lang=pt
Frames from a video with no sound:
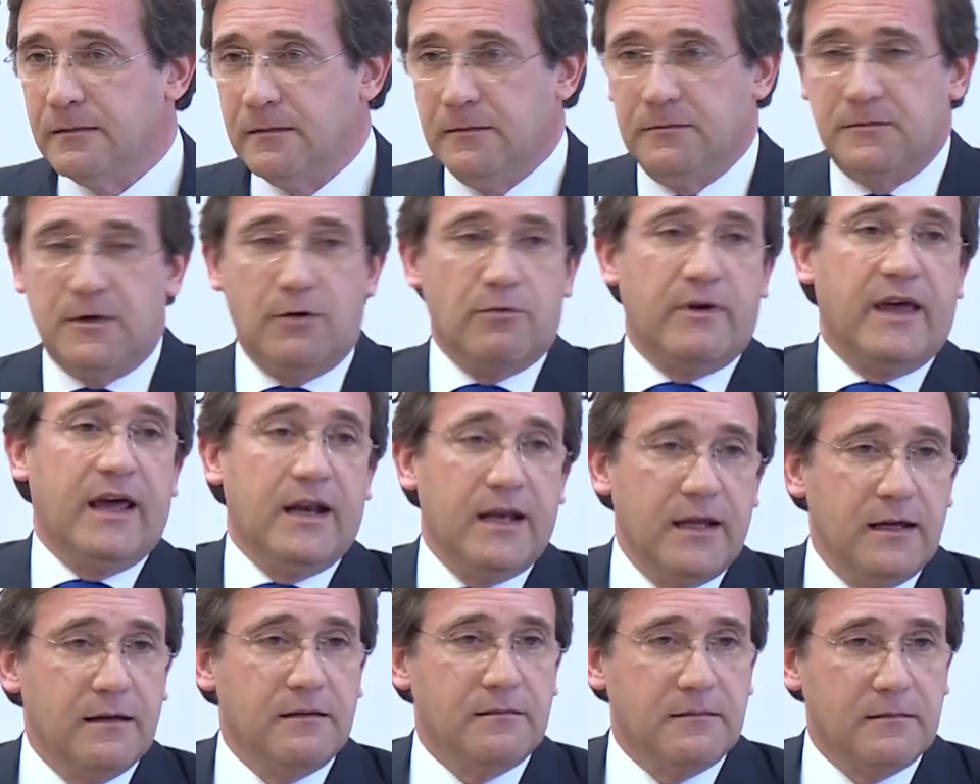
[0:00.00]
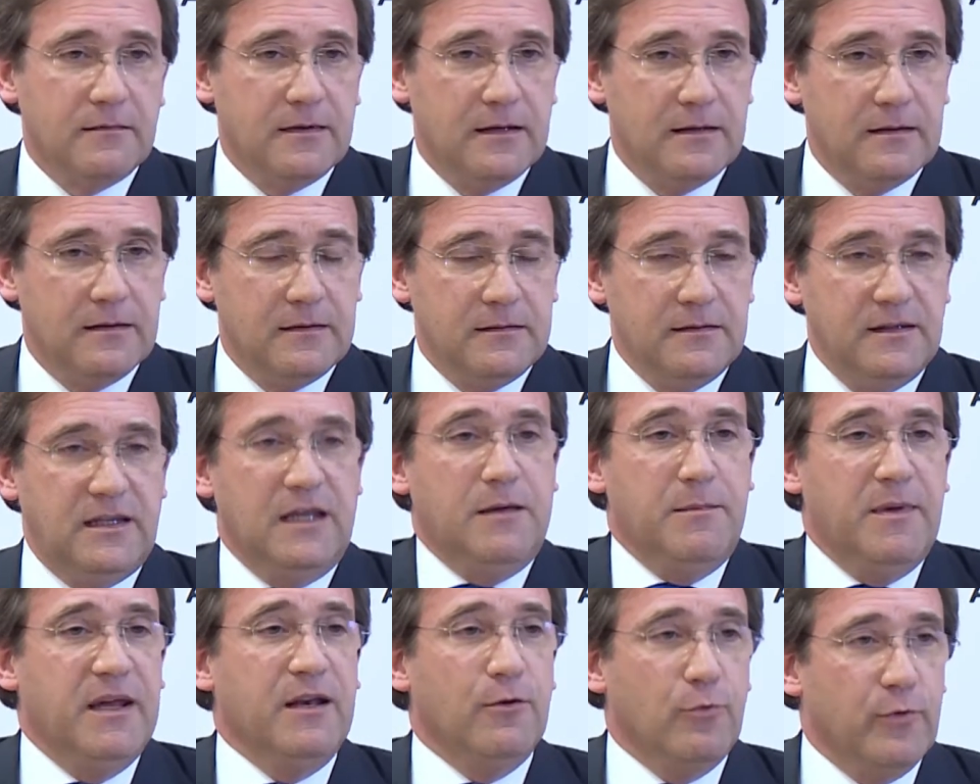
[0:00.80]
Então querem
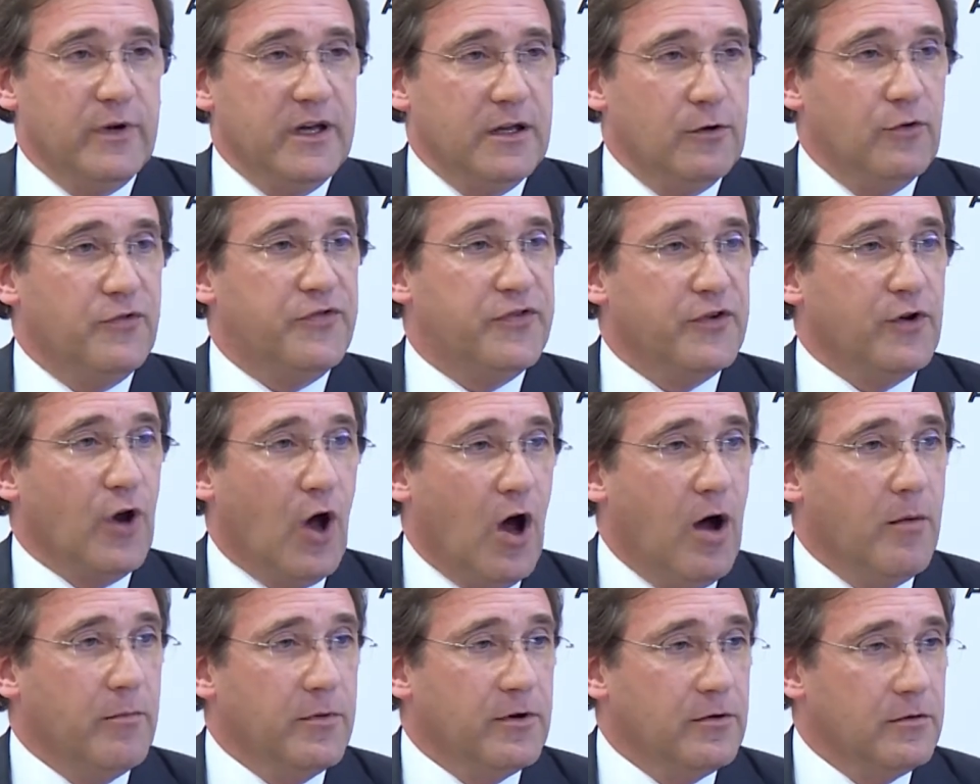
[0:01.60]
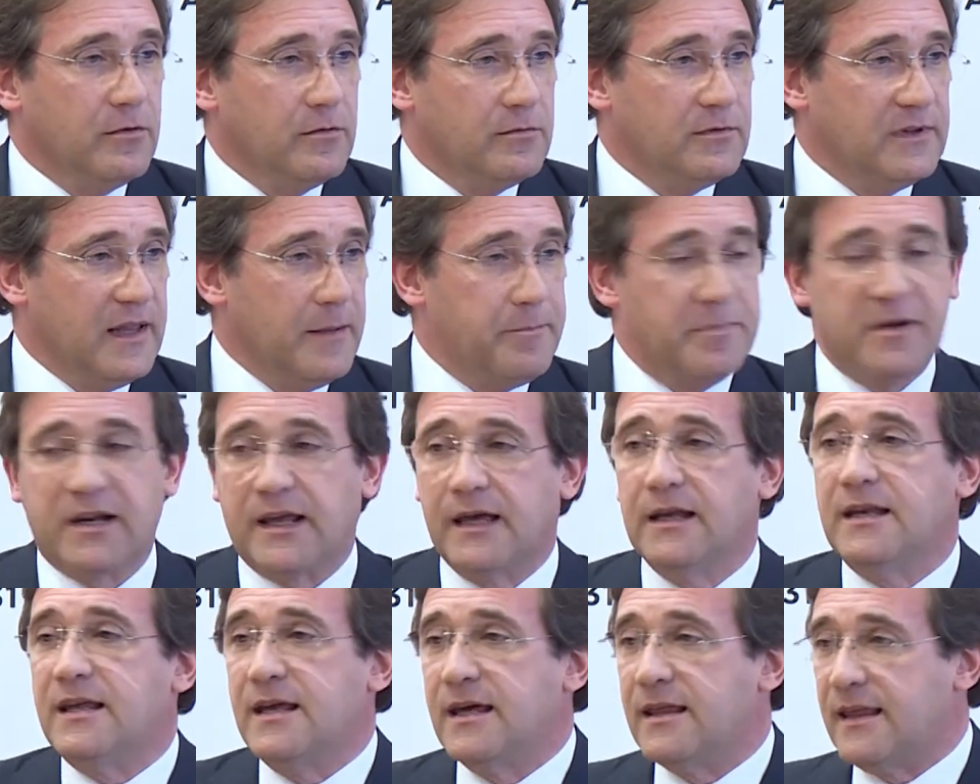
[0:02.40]
diminuir o fenómeno da
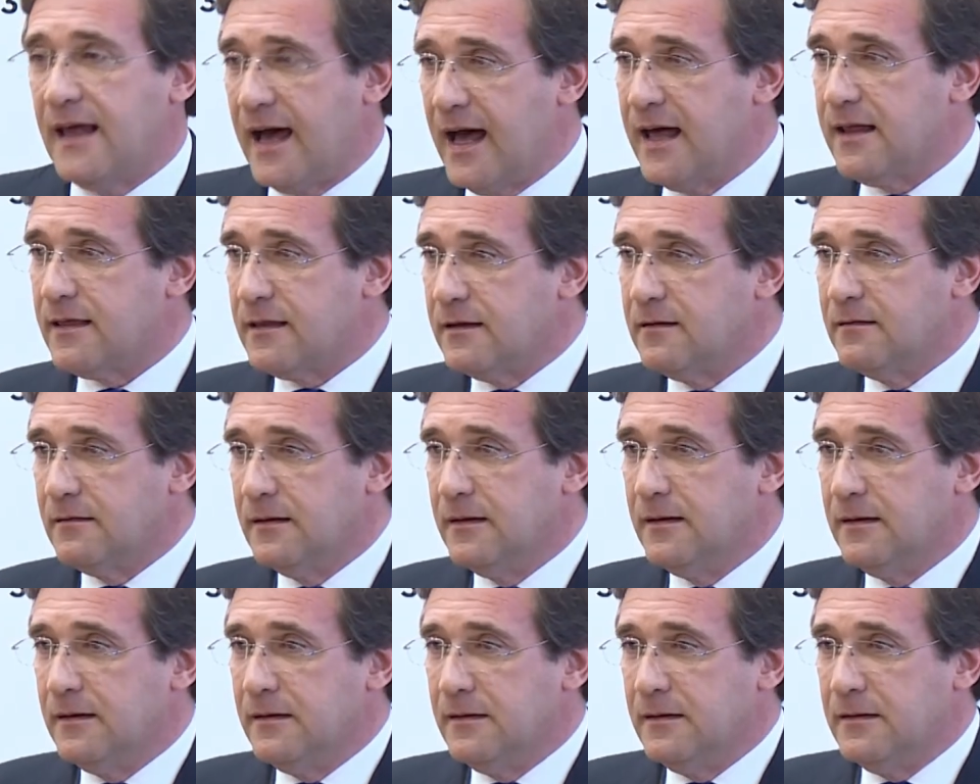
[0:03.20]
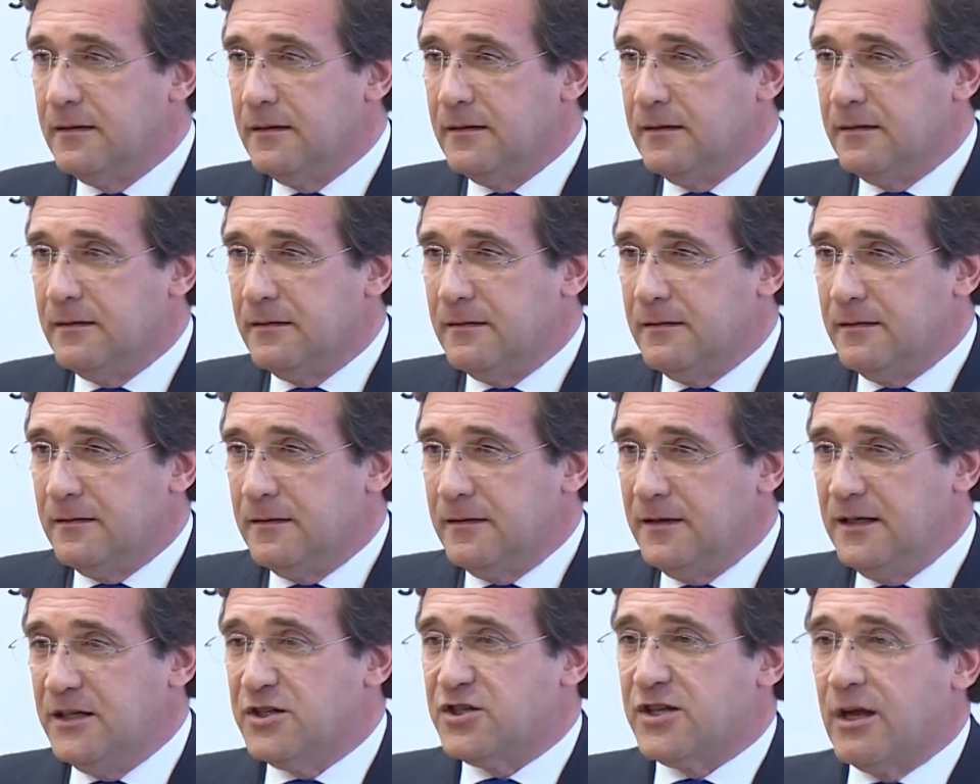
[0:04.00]
precariedade
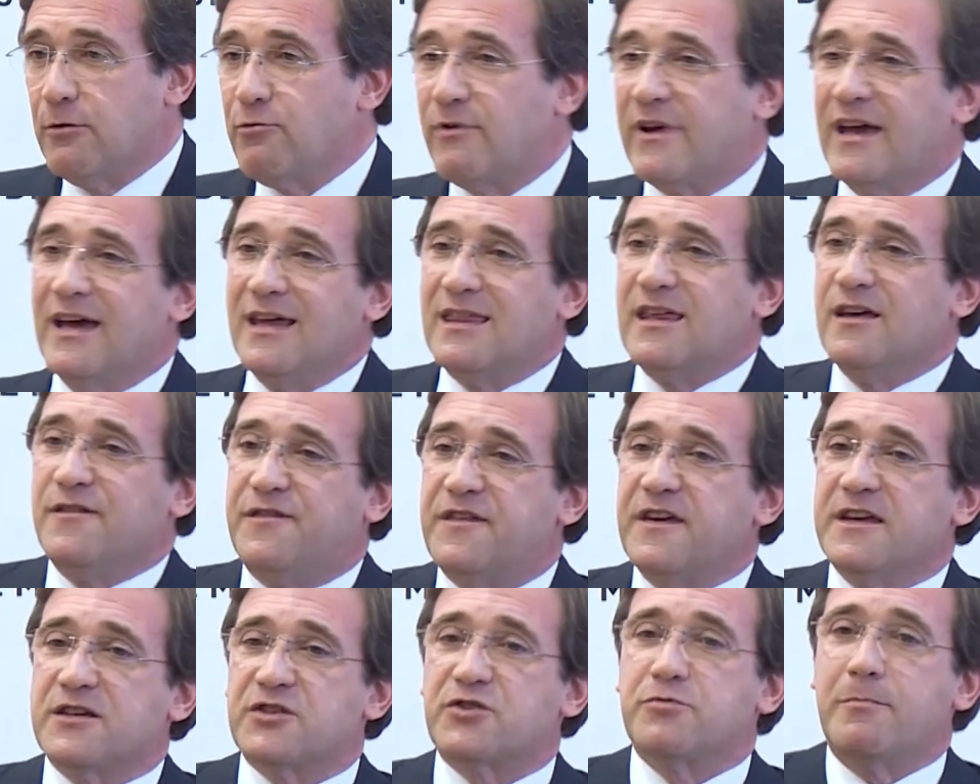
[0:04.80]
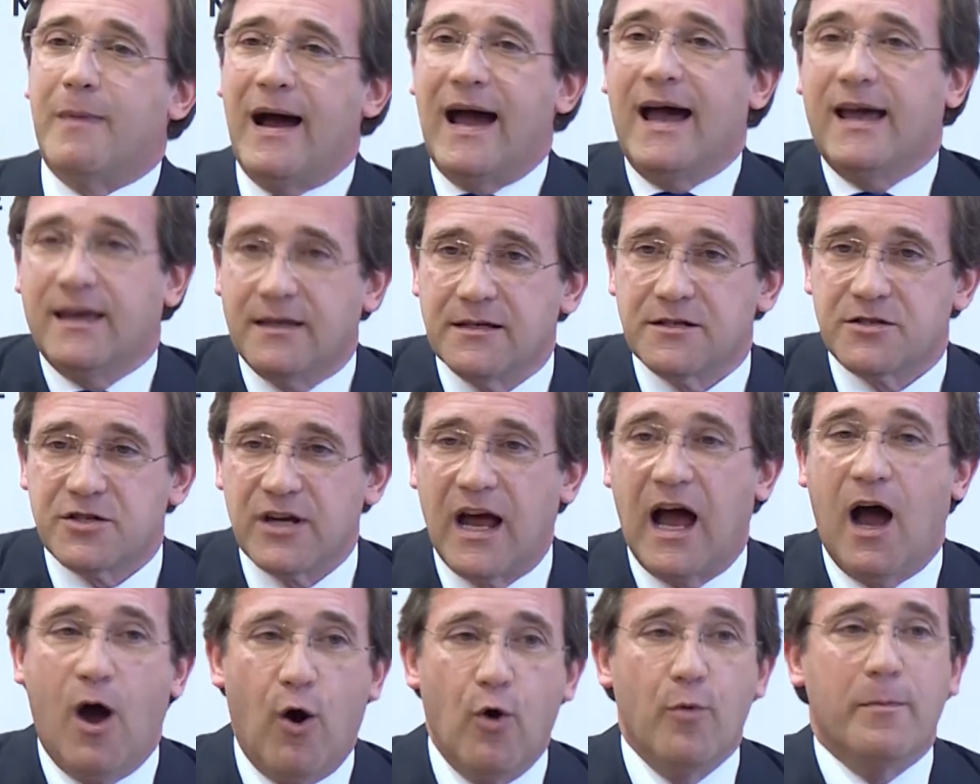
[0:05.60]
e estão cada vez mais
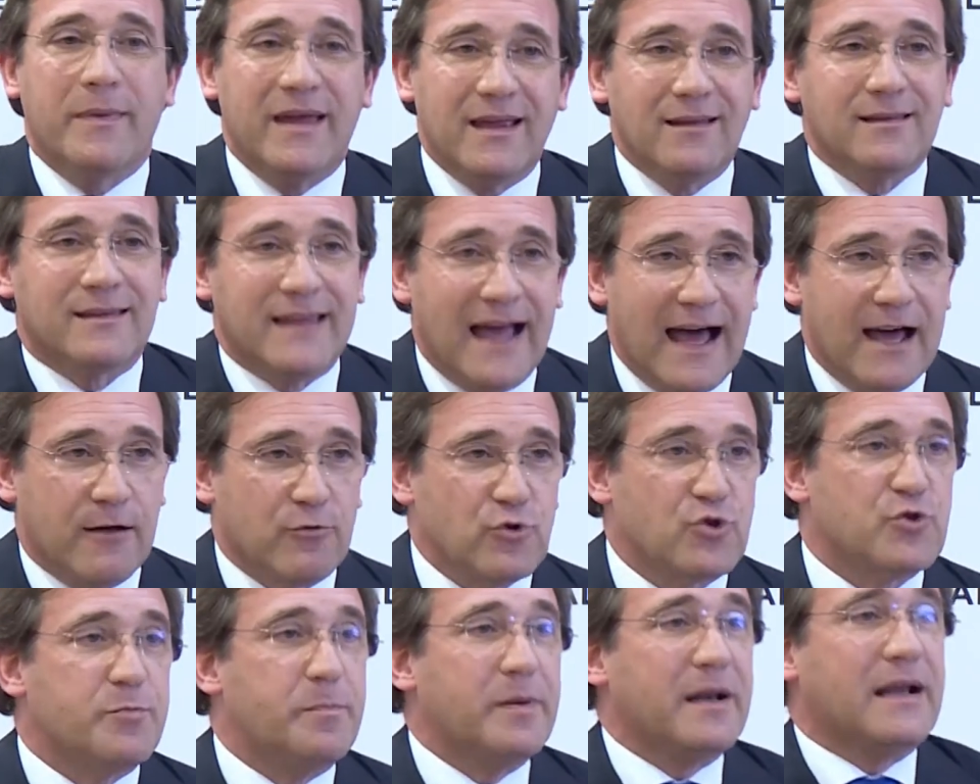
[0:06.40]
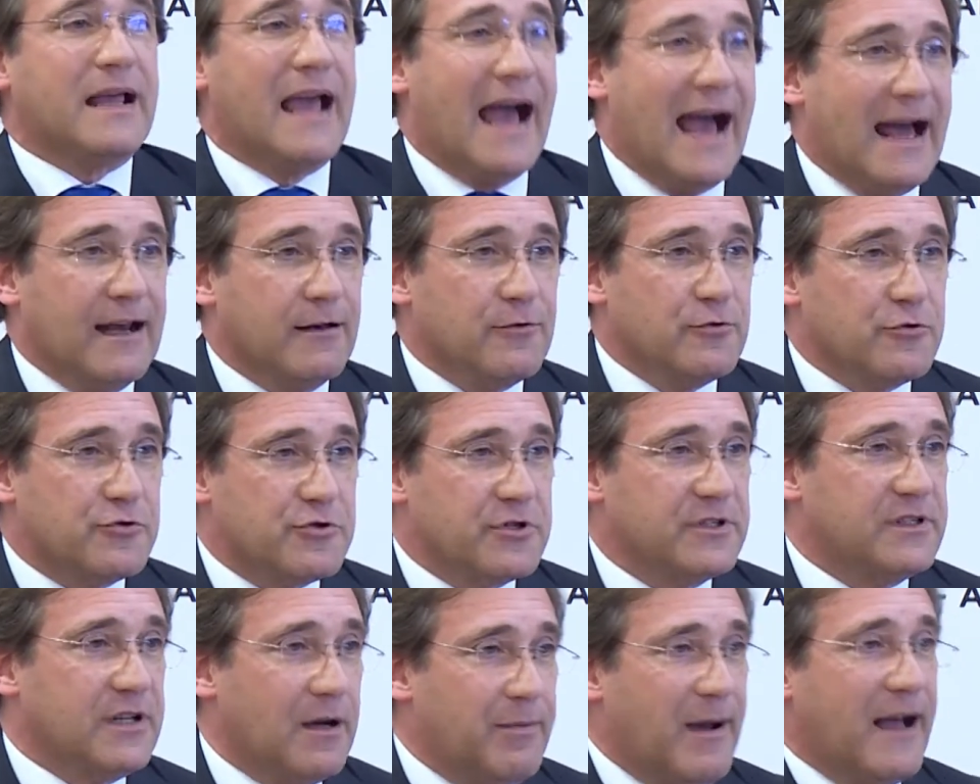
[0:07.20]
a aumentar os precários
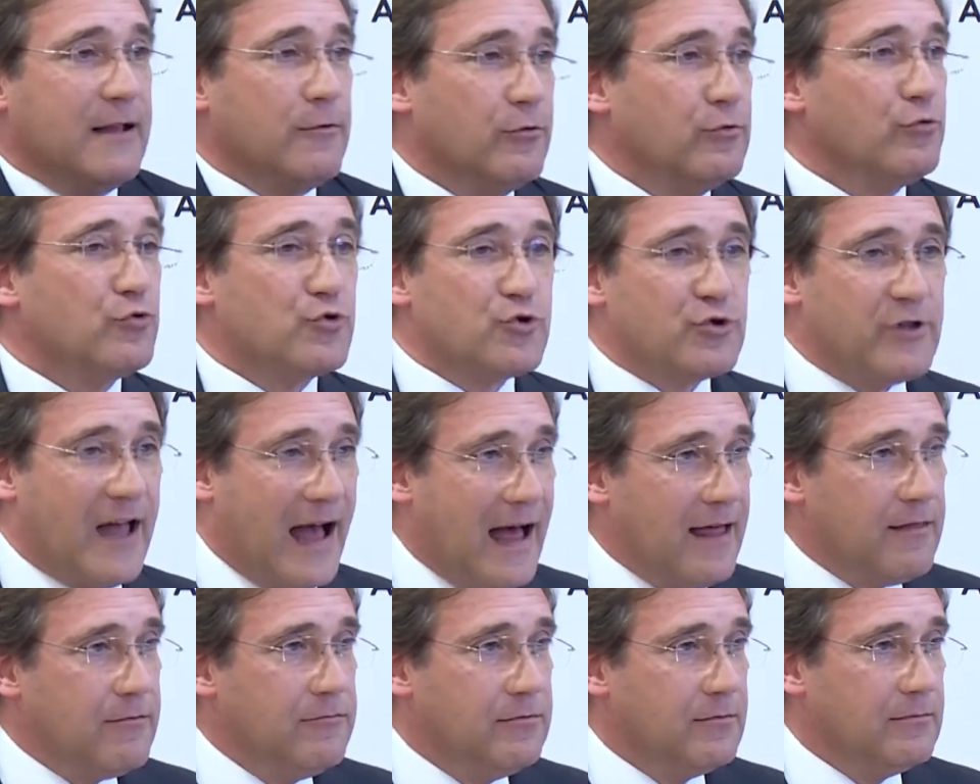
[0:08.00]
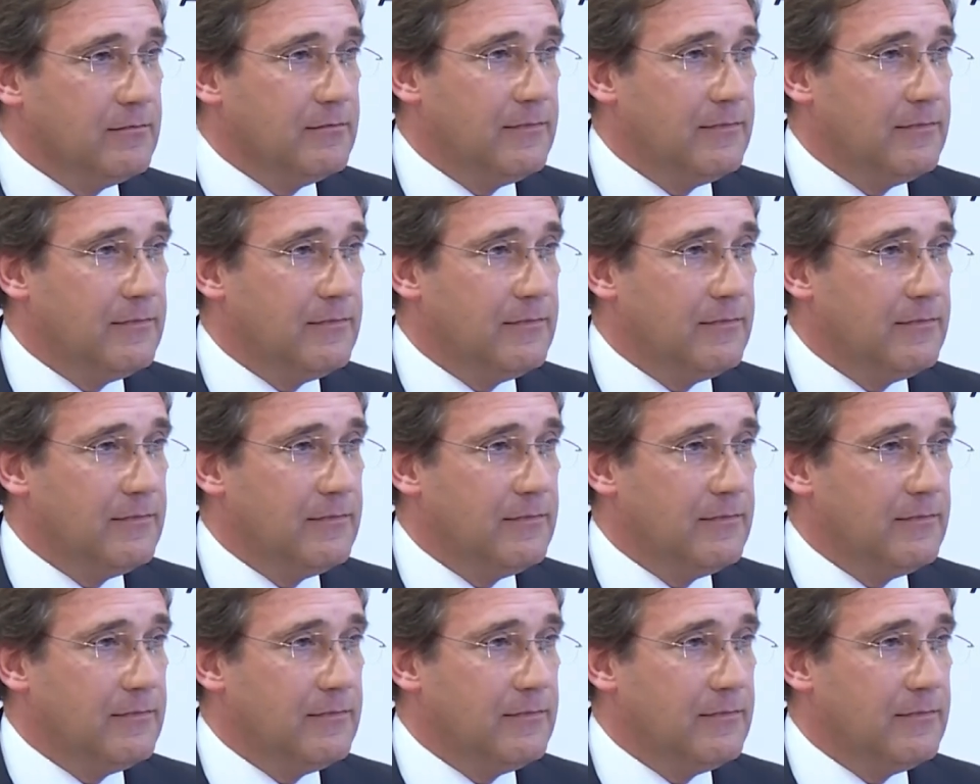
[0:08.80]
que trabalham no Estado?